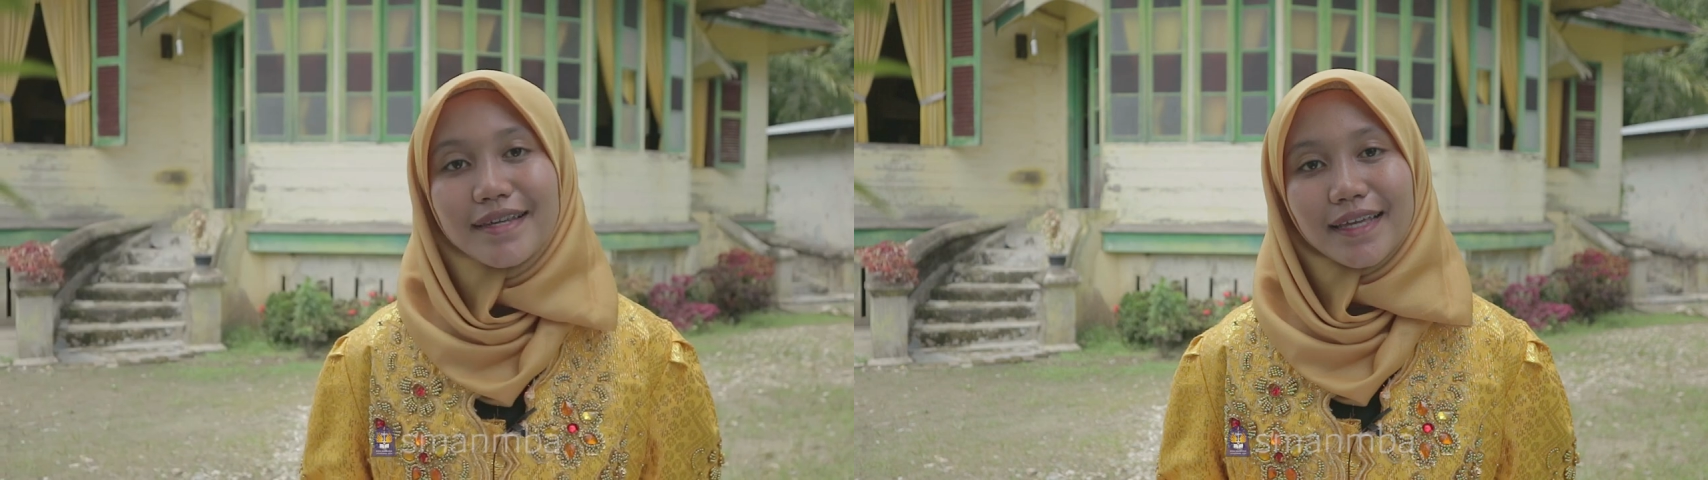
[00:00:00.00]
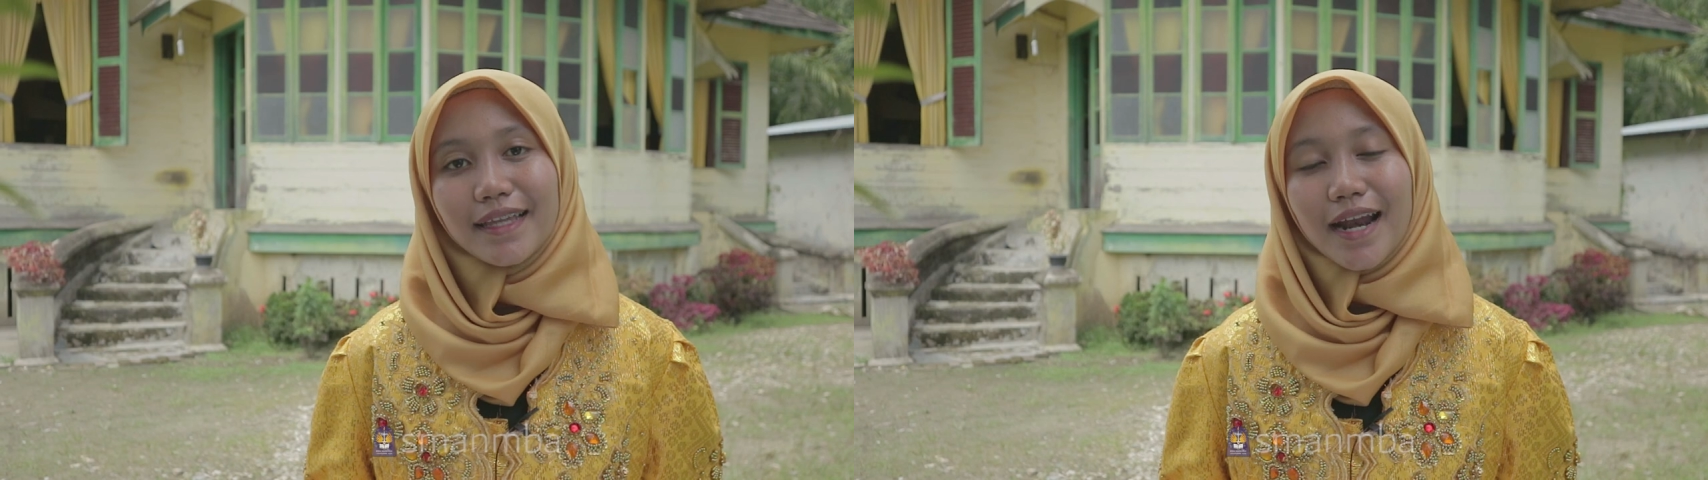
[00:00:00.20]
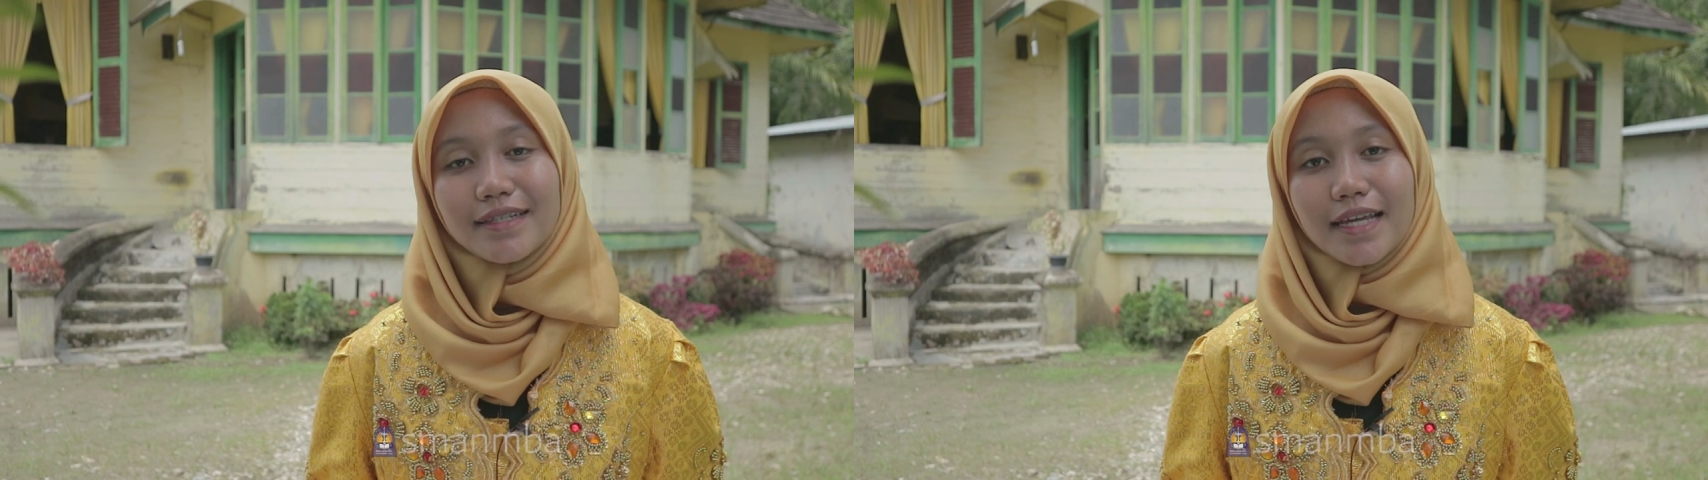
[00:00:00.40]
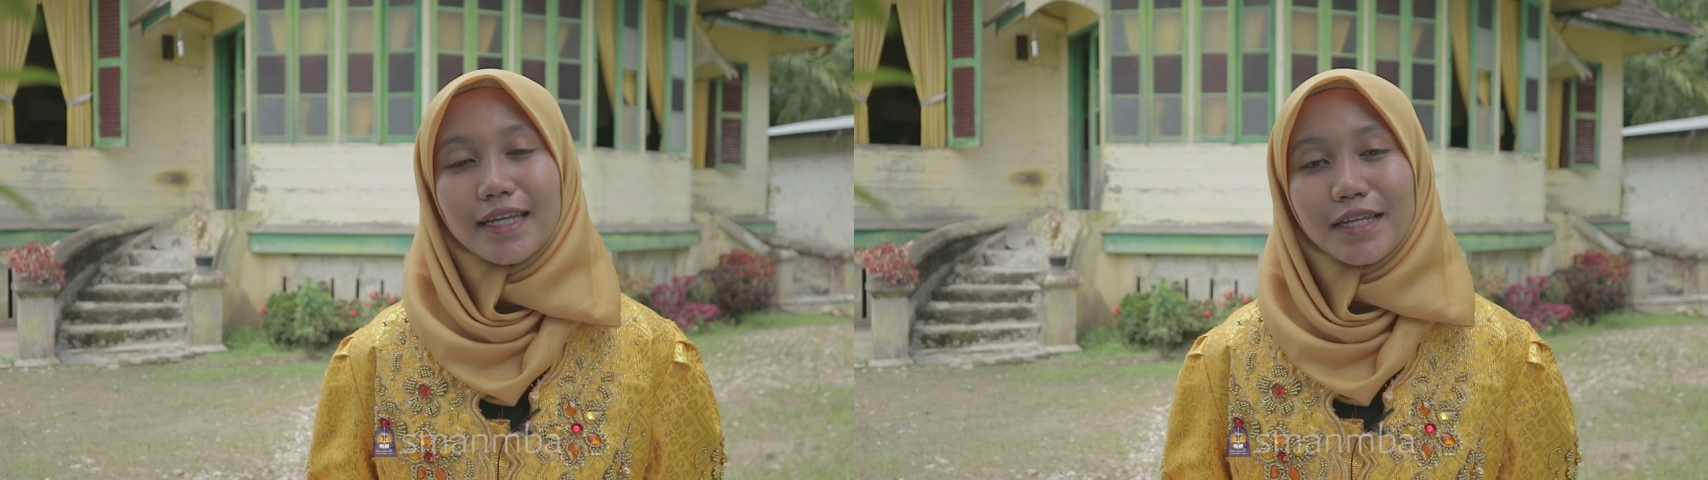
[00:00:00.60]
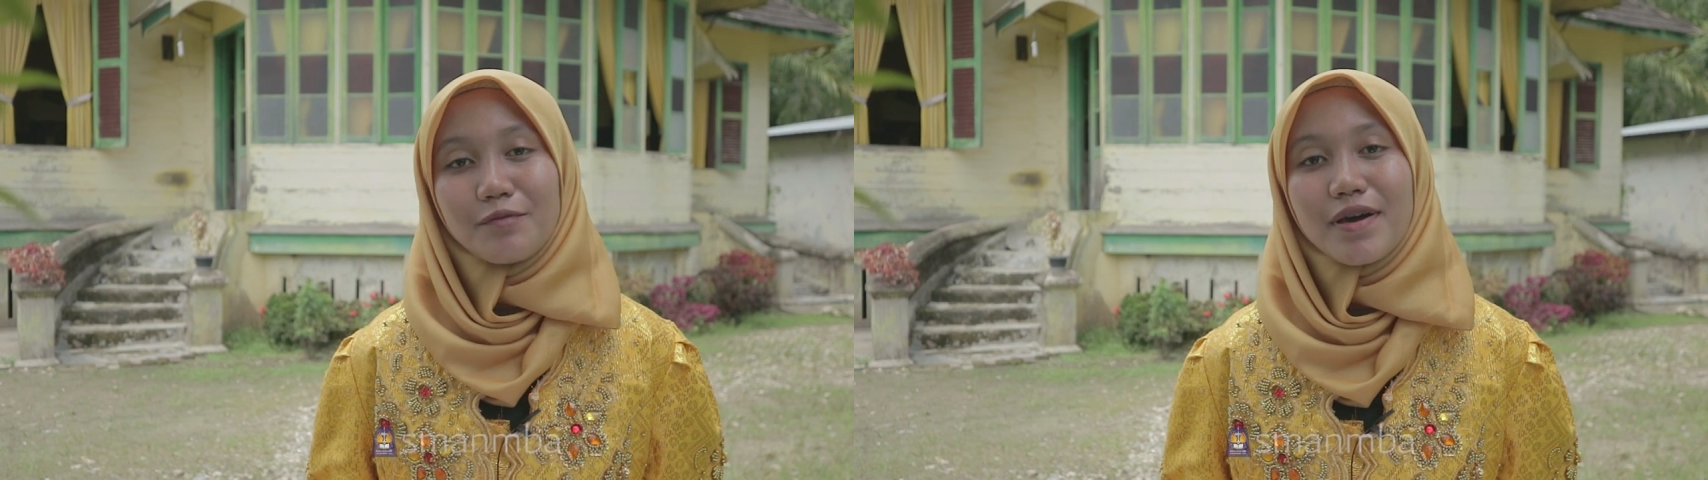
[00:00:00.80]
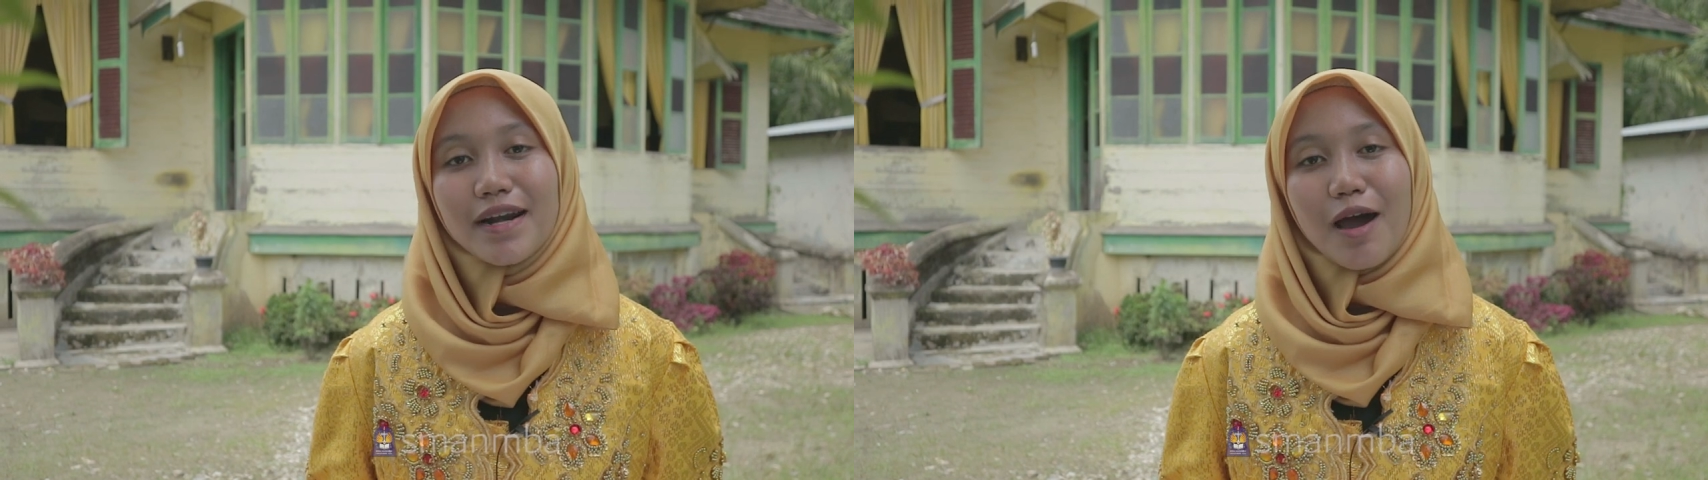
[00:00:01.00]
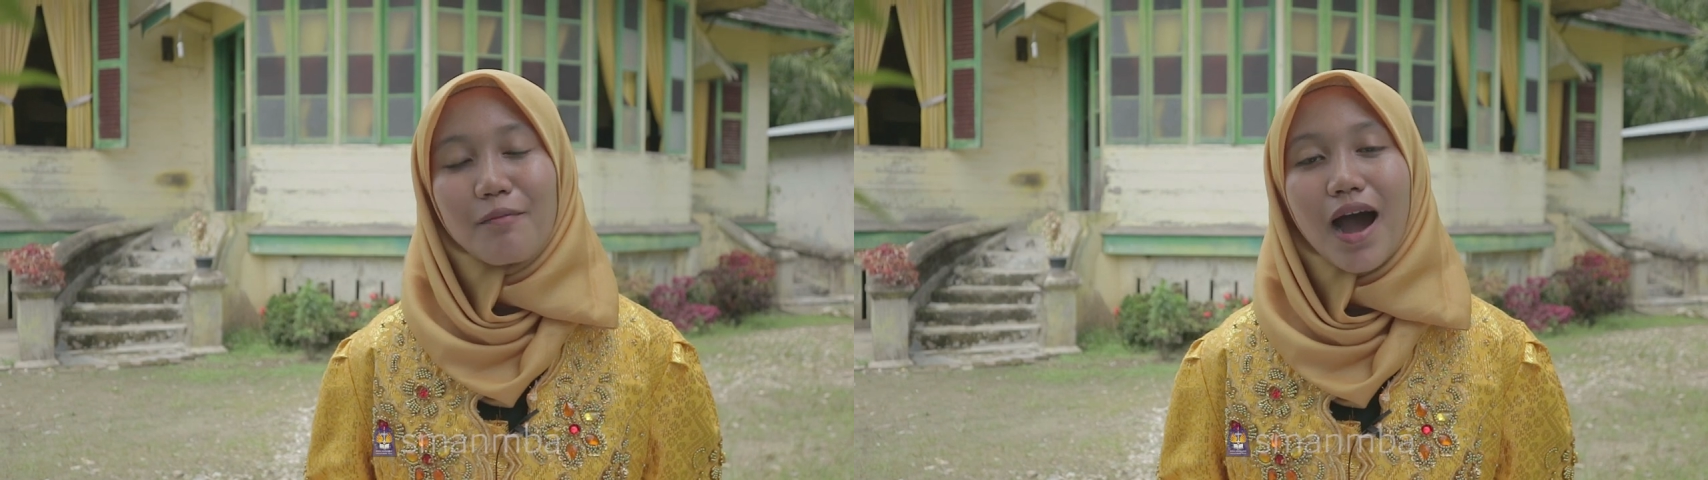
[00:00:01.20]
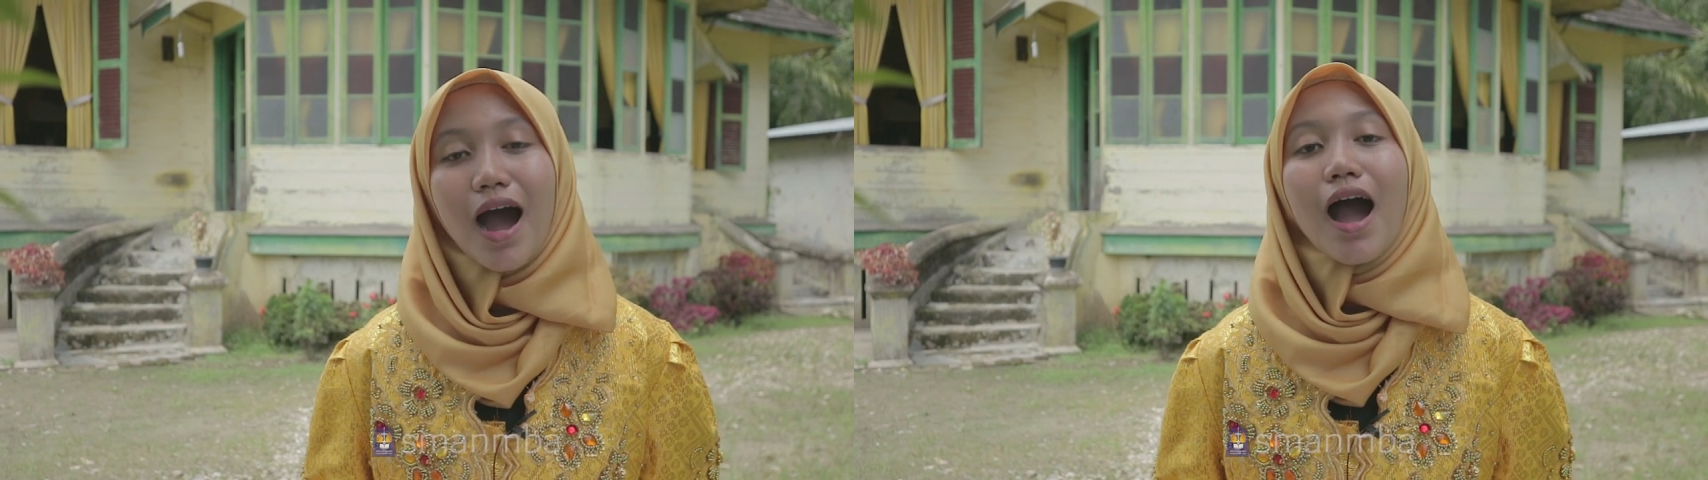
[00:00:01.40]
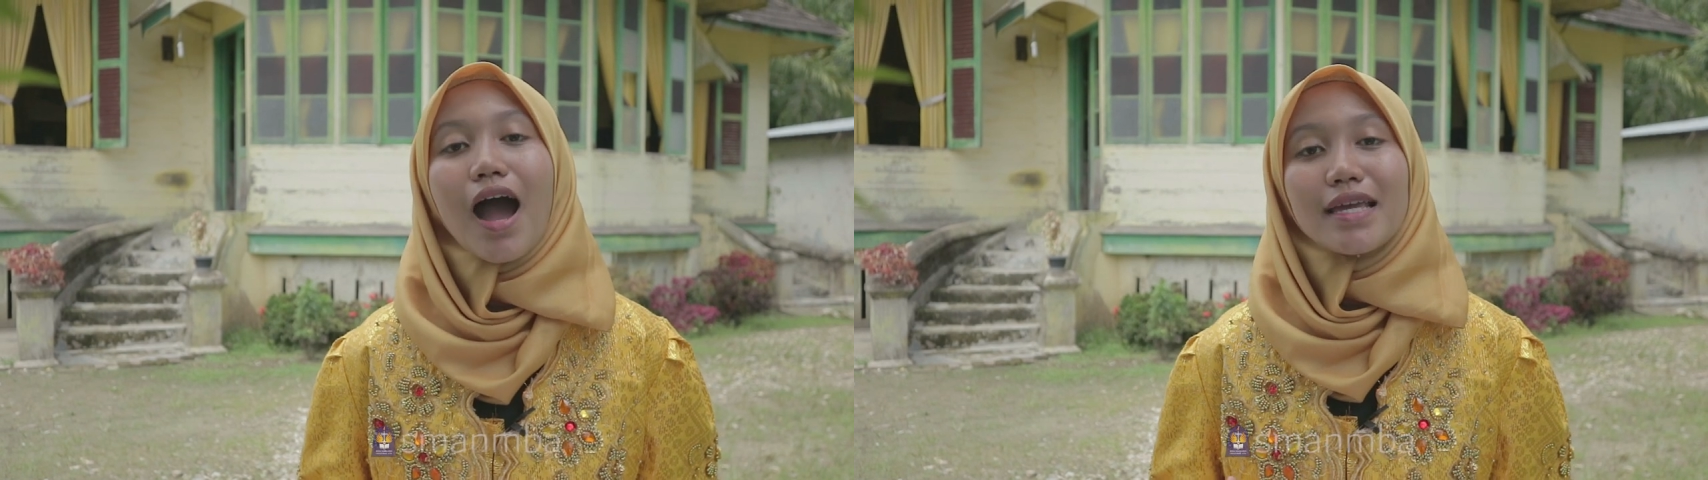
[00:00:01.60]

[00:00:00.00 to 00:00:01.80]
istana raja ini bernama